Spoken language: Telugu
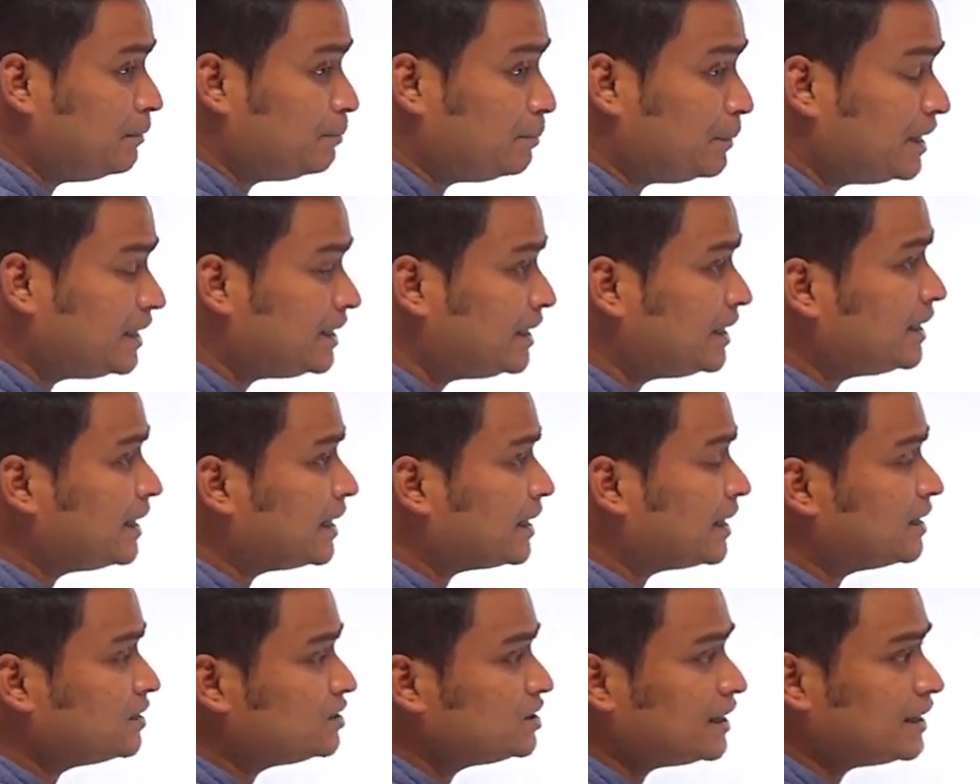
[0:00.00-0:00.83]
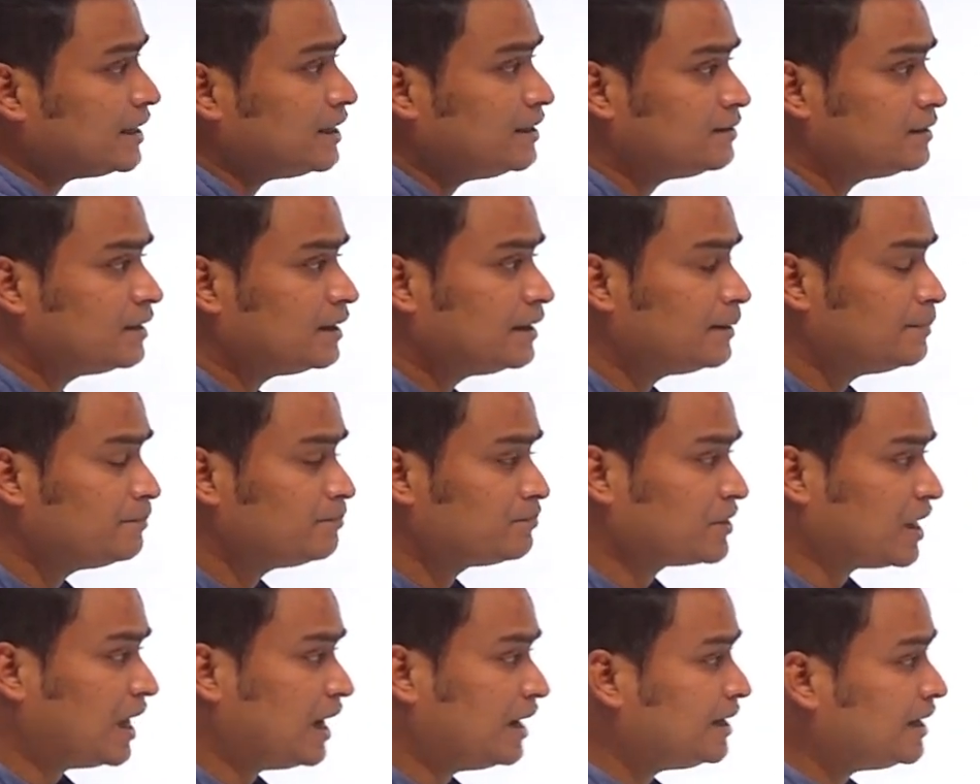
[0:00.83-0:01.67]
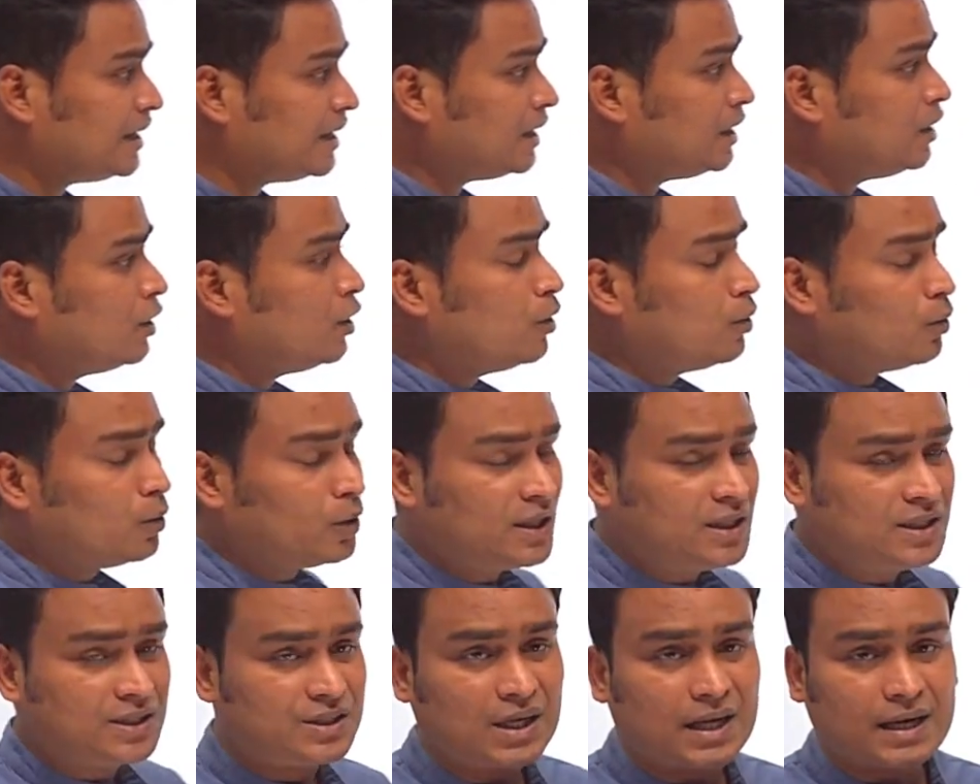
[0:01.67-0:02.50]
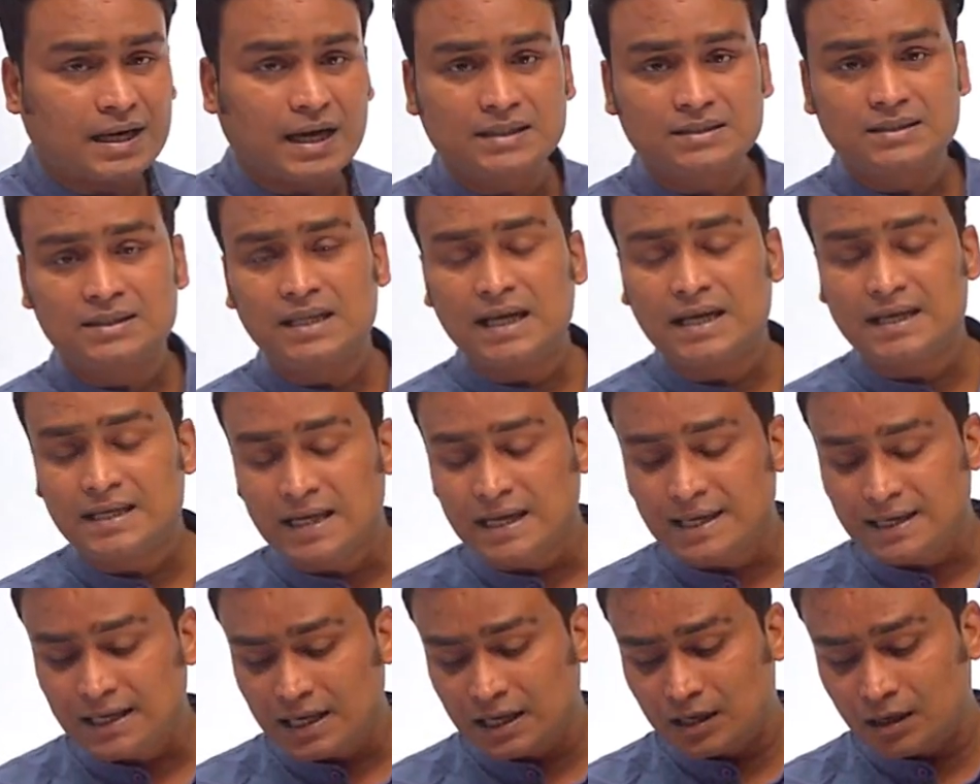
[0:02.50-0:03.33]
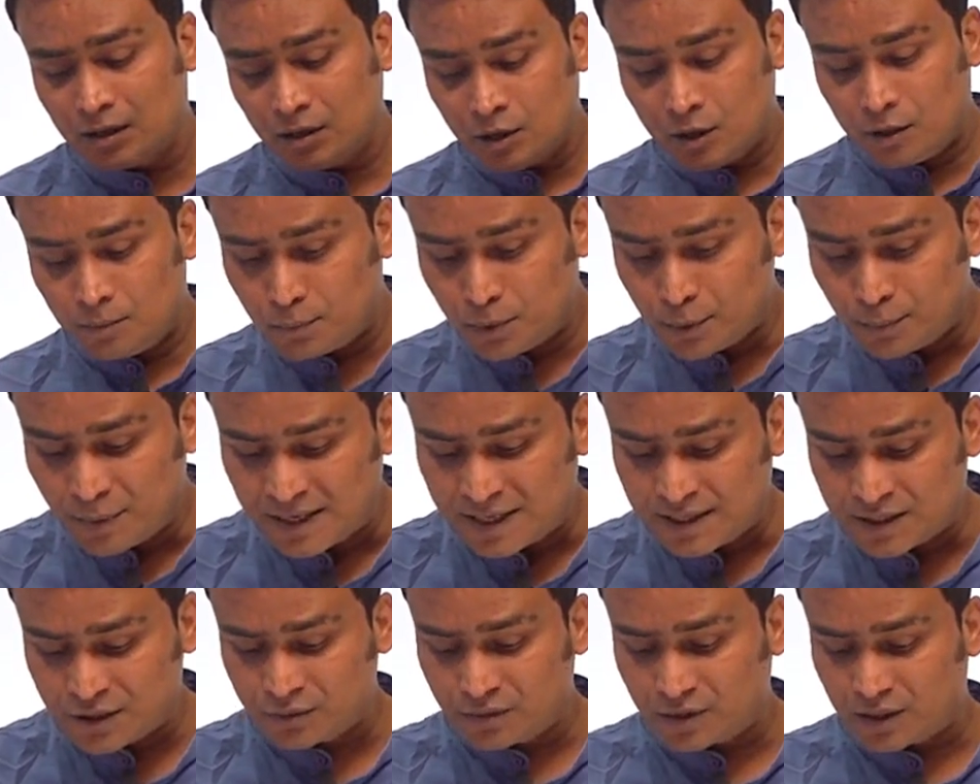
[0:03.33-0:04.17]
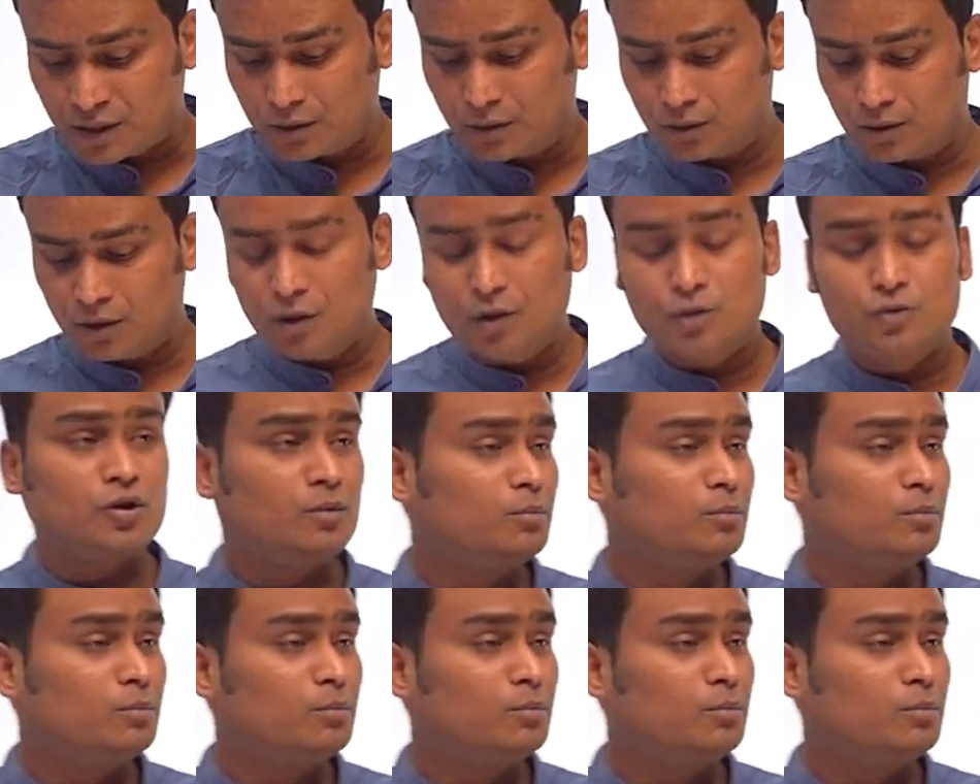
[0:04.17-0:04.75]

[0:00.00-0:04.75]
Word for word: ఈ మీటింగ్ ఎక్కడ జరిగింది అంటే ఒడిషా రాజధాని అయిన భువనేశ్వర్లో సో